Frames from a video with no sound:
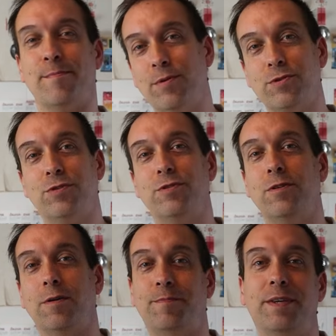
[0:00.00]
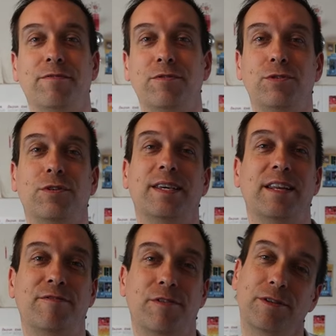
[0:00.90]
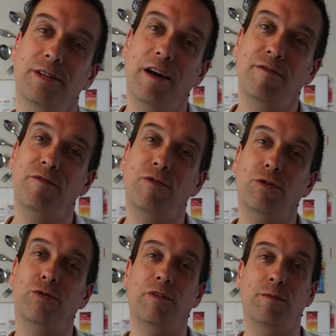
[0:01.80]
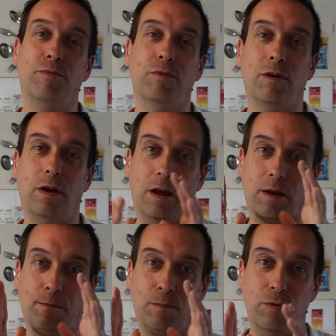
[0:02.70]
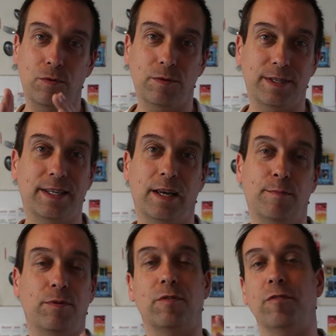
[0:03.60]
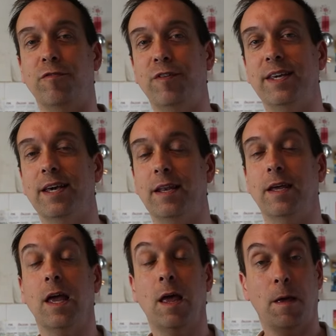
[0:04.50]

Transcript: Bonjour, bienvenue sur Force, ravi de vous retrouver pour un menu simple, vegan,